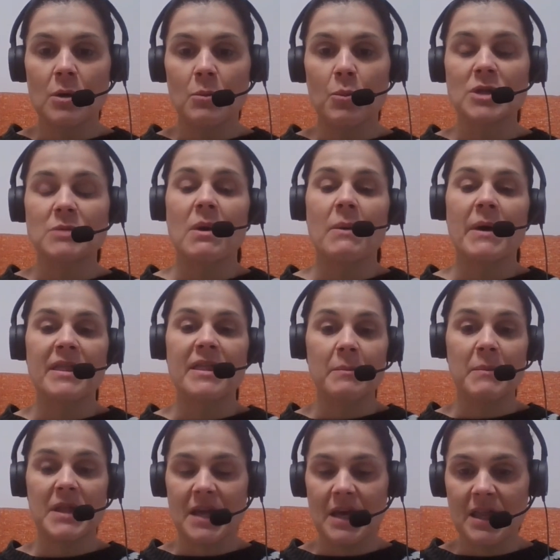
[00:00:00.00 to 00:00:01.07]
pues me va a hacer
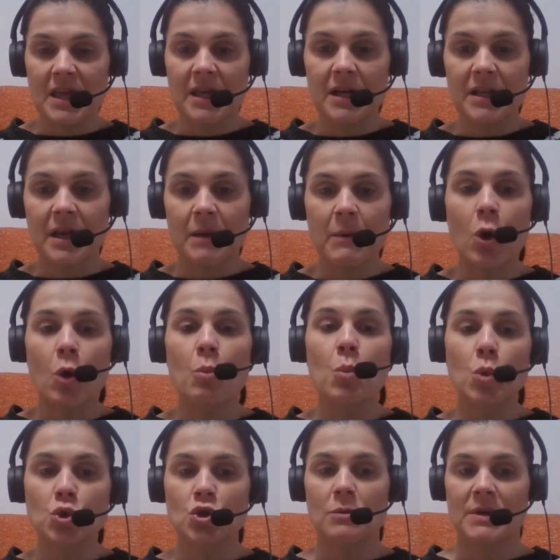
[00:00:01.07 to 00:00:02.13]
mi día a día en el trabajo
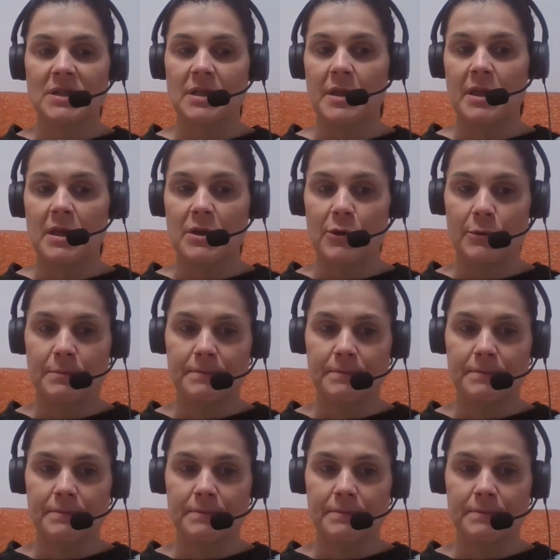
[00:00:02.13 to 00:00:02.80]
mucho más sencillo.